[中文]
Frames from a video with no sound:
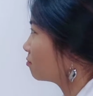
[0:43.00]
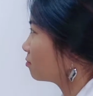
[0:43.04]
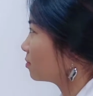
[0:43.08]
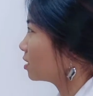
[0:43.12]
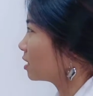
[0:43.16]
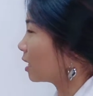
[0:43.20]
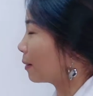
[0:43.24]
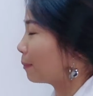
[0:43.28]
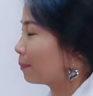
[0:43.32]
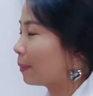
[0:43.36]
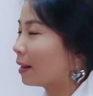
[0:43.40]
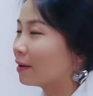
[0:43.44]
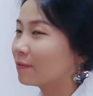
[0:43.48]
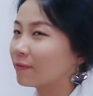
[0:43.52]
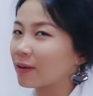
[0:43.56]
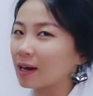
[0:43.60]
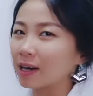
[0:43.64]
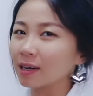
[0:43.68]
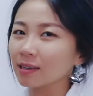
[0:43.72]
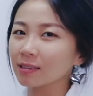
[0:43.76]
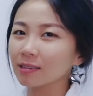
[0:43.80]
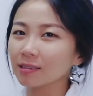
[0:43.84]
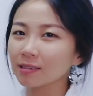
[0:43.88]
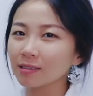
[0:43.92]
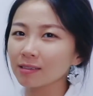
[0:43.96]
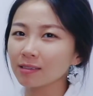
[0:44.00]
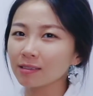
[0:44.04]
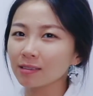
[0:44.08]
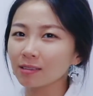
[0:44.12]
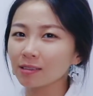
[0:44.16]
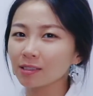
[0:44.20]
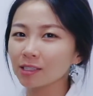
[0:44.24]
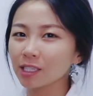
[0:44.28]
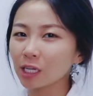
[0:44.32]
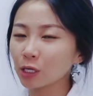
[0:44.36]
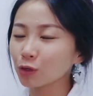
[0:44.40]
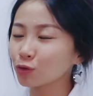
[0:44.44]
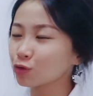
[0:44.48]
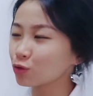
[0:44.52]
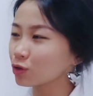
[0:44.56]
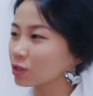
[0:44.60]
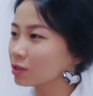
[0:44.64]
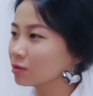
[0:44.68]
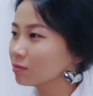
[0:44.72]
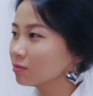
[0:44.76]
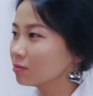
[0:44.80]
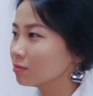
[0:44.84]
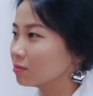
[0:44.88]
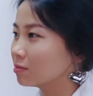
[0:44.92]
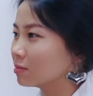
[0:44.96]
想办法将
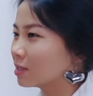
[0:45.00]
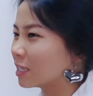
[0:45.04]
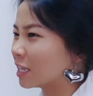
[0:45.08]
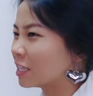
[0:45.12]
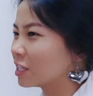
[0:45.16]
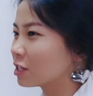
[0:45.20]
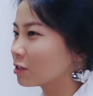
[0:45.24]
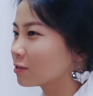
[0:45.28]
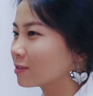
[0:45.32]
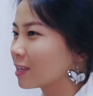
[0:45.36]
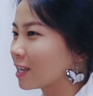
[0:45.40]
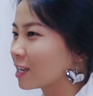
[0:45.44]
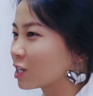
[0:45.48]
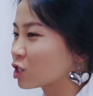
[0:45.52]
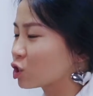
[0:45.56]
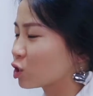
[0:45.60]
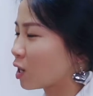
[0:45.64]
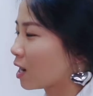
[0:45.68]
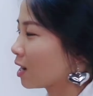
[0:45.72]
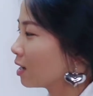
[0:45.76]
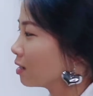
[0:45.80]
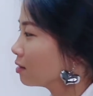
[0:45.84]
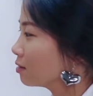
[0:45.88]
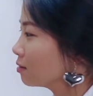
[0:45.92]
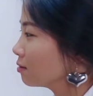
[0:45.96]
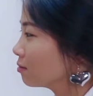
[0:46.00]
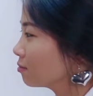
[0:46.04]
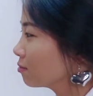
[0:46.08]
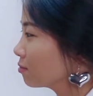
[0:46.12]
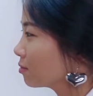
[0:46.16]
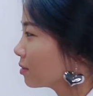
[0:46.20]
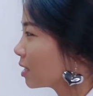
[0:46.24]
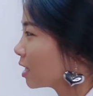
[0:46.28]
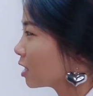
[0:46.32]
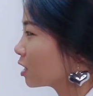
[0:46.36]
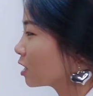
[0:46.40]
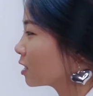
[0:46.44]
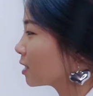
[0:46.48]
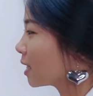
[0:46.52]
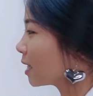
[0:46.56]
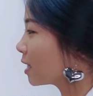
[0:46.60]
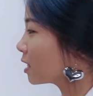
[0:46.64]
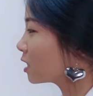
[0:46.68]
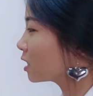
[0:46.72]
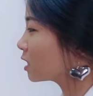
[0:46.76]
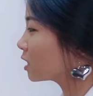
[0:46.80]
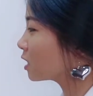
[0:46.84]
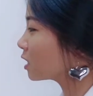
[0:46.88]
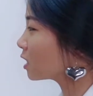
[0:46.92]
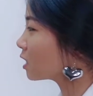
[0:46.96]
军连将带杀。但是在
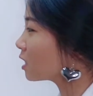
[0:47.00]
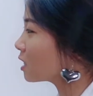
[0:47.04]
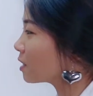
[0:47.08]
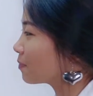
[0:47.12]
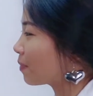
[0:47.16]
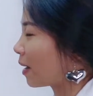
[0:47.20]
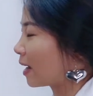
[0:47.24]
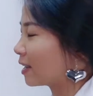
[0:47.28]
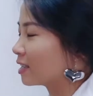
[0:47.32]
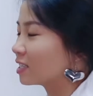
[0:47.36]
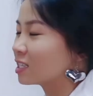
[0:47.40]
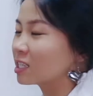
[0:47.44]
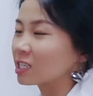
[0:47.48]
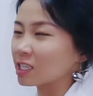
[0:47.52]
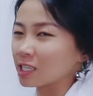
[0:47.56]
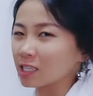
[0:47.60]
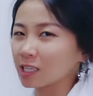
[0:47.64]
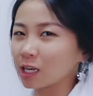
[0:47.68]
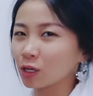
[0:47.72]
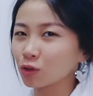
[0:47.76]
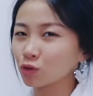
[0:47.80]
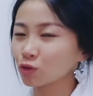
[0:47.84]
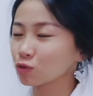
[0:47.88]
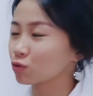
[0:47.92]
这一盘棋当